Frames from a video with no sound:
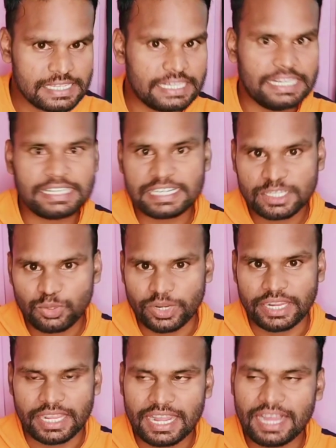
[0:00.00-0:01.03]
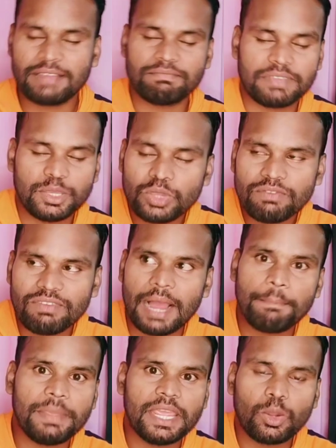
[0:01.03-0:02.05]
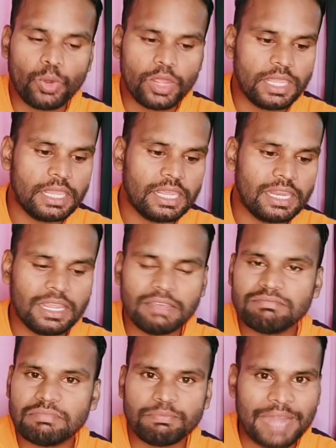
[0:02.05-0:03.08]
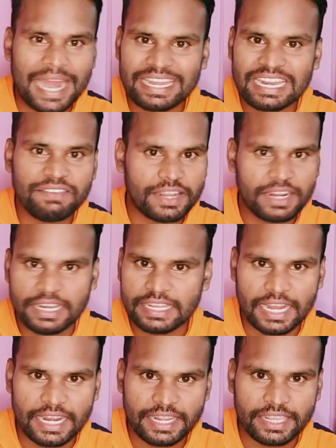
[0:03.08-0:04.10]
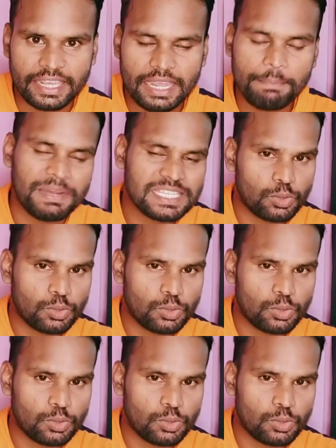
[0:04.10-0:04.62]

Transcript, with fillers: रिलेटेड तो नहीं है कहा क्योंकि वहां पे कोई टाइटल वगैरह लिखा नहीं गया है बस